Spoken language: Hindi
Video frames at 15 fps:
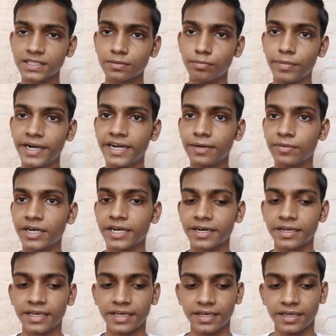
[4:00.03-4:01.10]
रिस्क मीडियम
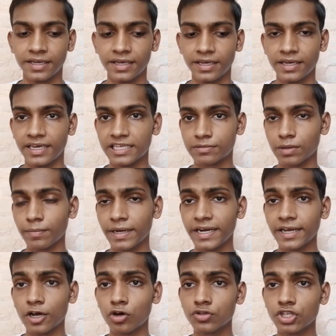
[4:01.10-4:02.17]
रिटर्न की इसमें
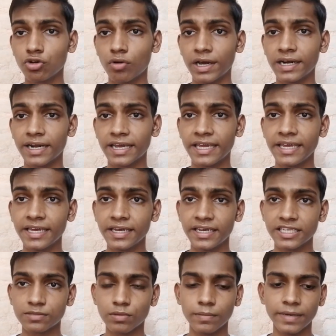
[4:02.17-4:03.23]
मैंने कौन सी कॉइन रखी है
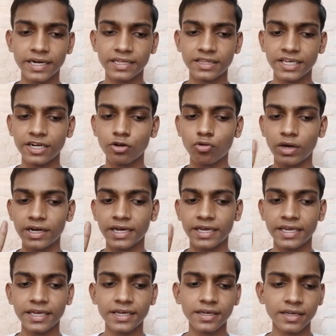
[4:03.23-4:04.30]
इसमें मैंने तीन कॉइन
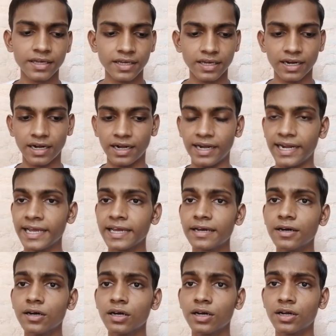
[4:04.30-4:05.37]
रखी हैं
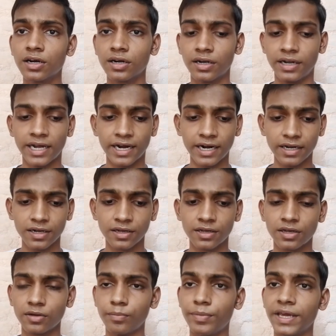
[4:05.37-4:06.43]
लिंक डॉट
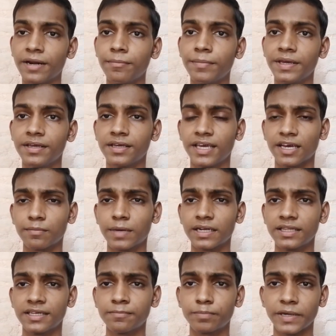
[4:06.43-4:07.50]
बी एक
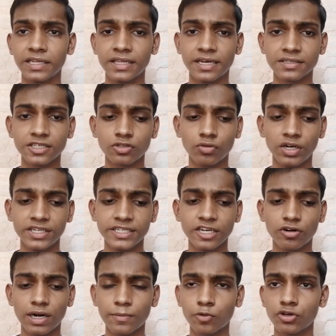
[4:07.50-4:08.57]
बार फिर ध्यान से सुन लीजिए
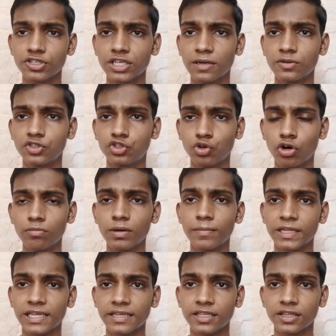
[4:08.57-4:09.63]
और आपको इसके जोन में
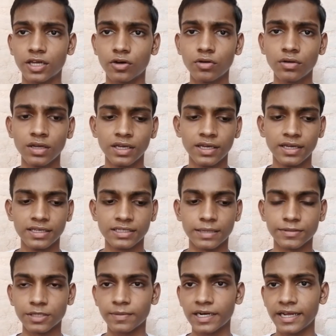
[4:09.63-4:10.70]
बता देता हूँ
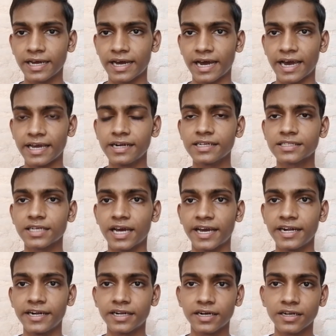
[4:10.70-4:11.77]
सबसे पहले हाई रिस्क
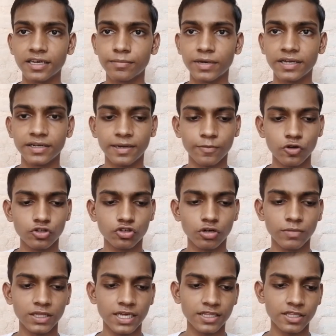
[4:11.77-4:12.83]
हाई रिटर्न की मैं आपको
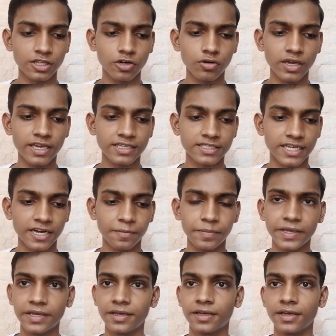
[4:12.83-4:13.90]
जोन बता देता हूँ
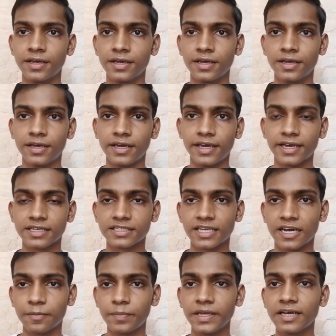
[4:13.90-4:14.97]
एक्सआरपी
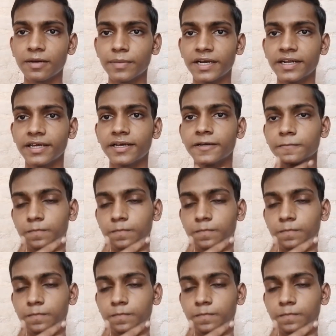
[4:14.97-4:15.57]
एक्सआरपी का मैंने